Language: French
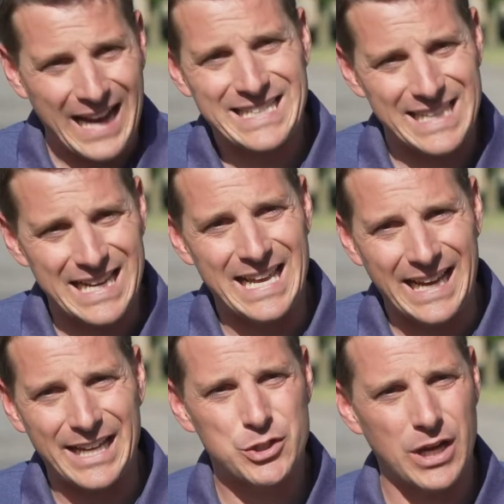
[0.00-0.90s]

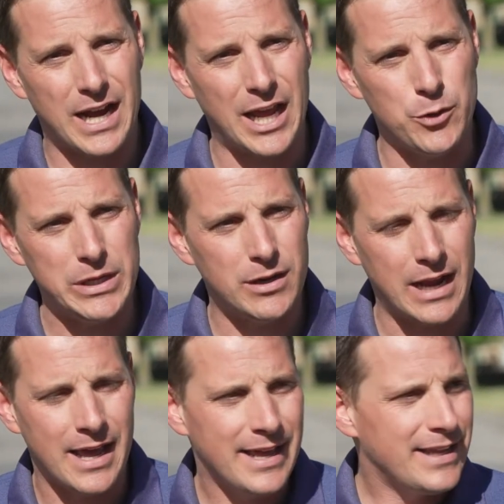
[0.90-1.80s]
accélérer durant la nuit,
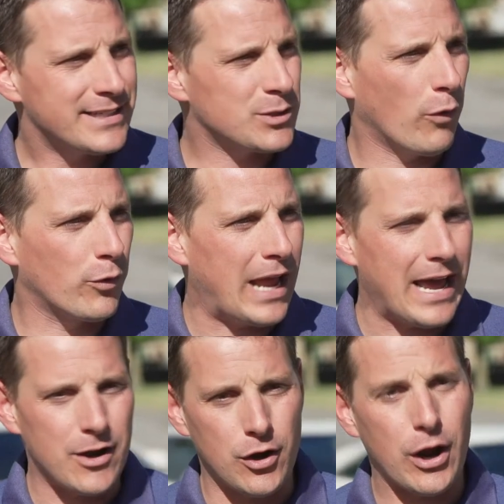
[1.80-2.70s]
si on veut,
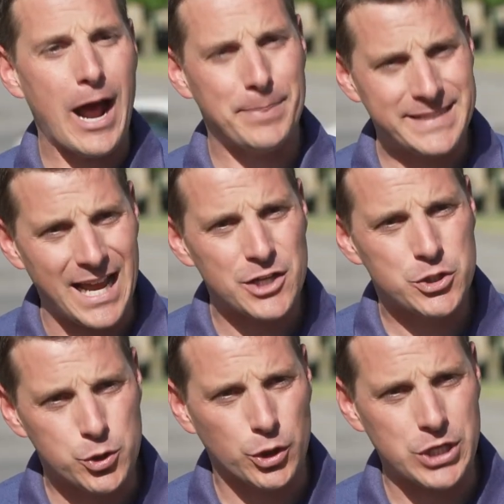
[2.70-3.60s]
le, remplissage
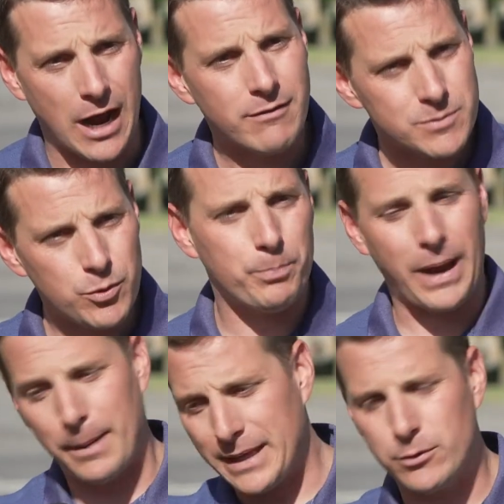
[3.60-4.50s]
d'urgence pour
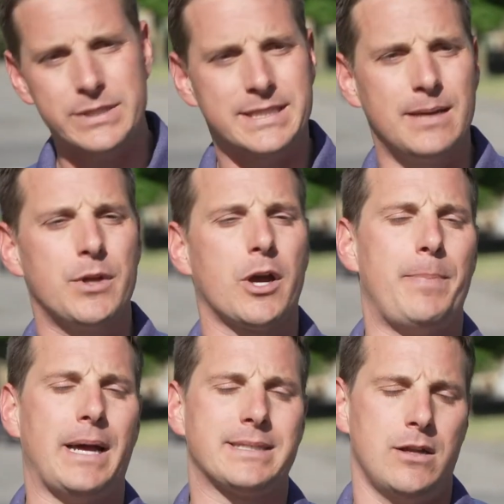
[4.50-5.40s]
permettre au système de
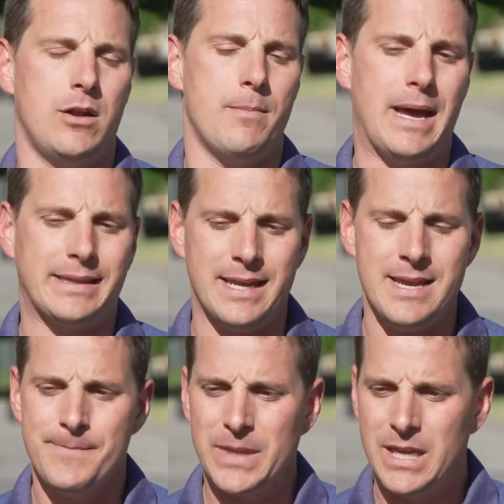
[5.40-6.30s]
repartir le matin.
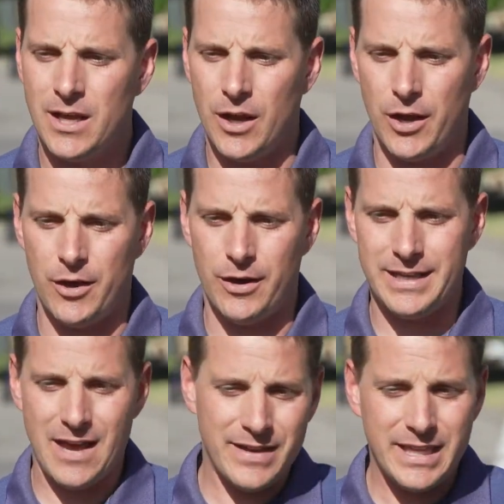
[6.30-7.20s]
Euh, il
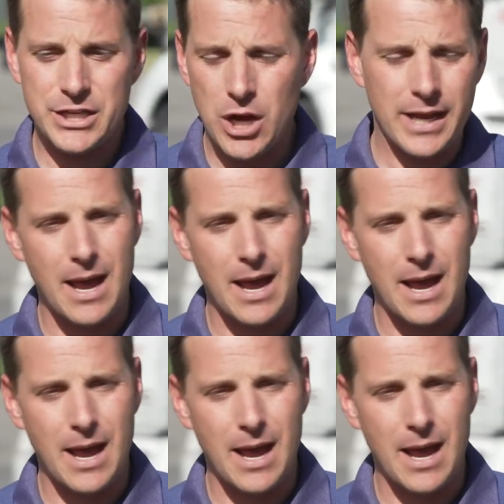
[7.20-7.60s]
y avait déjà en